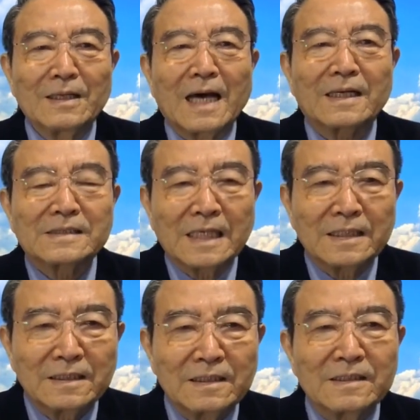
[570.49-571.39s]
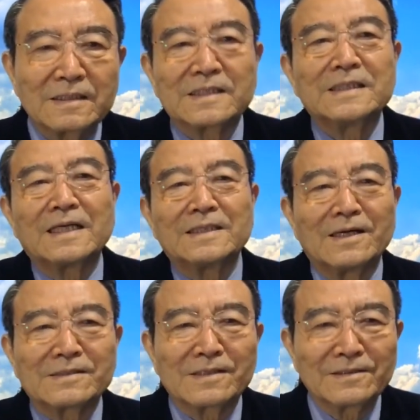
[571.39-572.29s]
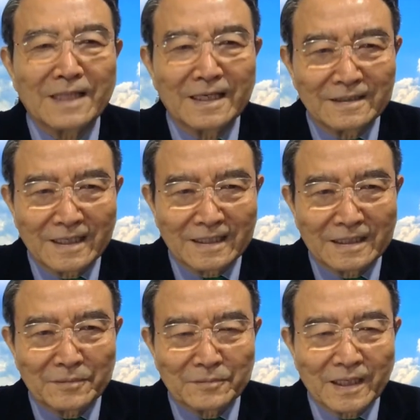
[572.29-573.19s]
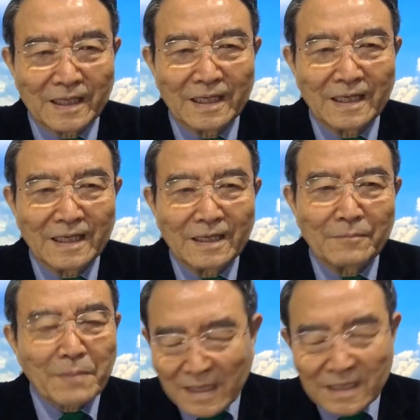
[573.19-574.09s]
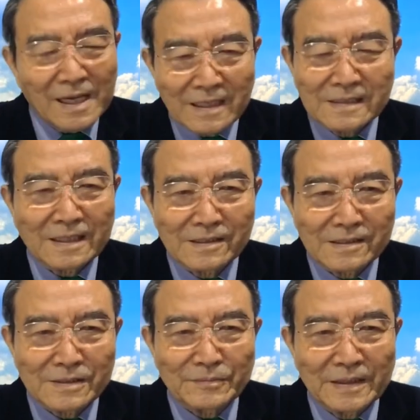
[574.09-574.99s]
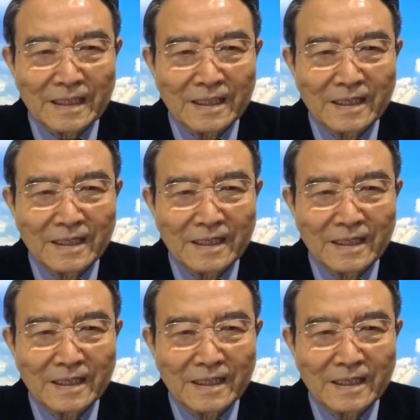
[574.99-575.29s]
알아차린 거는 그가 역선택을 했기 때문에 빨리 알아차렸습니다.